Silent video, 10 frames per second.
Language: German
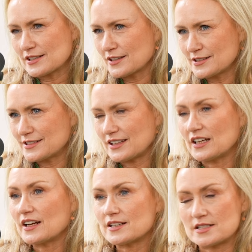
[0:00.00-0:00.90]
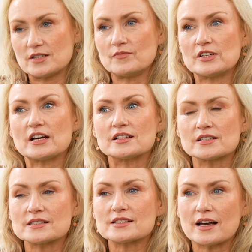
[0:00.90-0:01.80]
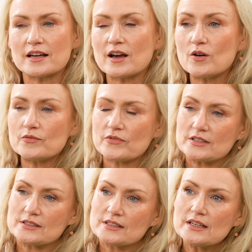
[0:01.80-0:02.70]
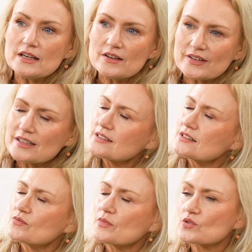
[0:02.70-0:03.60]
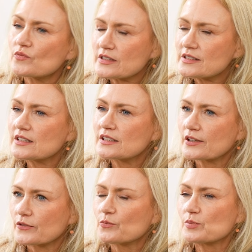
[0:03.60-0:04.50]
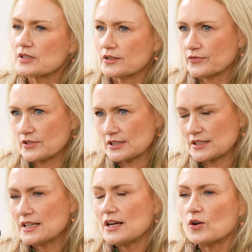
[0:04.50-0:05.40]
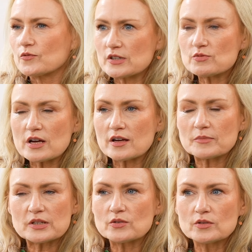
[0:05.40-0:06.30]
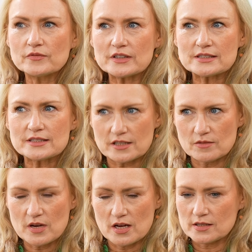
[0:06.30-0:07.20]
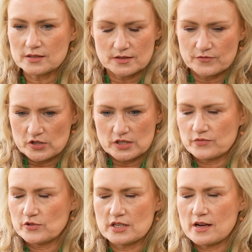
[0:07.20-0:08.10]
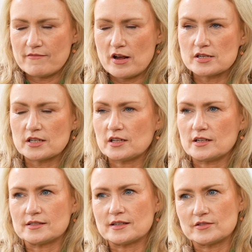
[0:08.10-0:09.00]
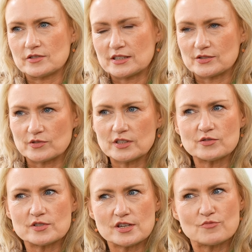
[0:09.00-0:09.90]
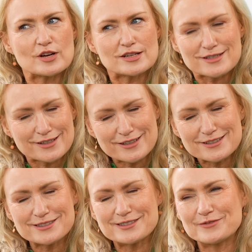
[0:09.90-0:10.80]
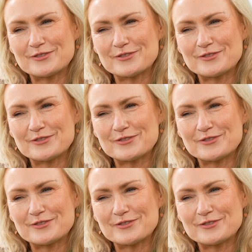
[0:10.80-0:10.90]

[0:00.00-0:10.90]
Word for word: trittst, je nachdem, wie der andere es gerade auffasst. Mhm. Weil das ist immer so, was dich trifft, betrifft dich. Und wenn du da mit irgendwas ein Thema hast, dann wird das für dich einfach ein Trigger sein. Und hast du nicht so ein Thema, dann triggert es dich